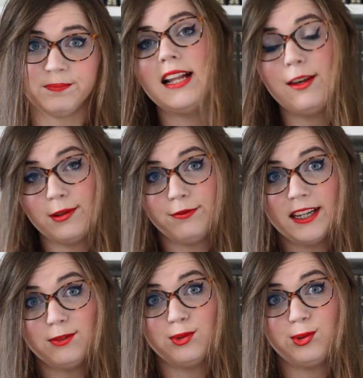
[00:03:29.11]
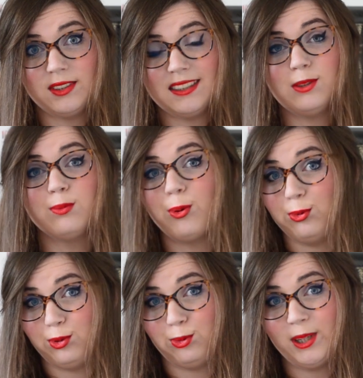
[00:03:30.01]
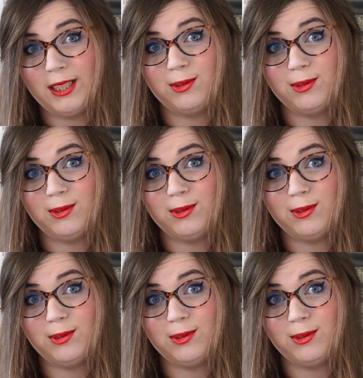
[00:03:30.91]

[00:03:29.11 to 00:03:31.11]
La UFA est une société de production et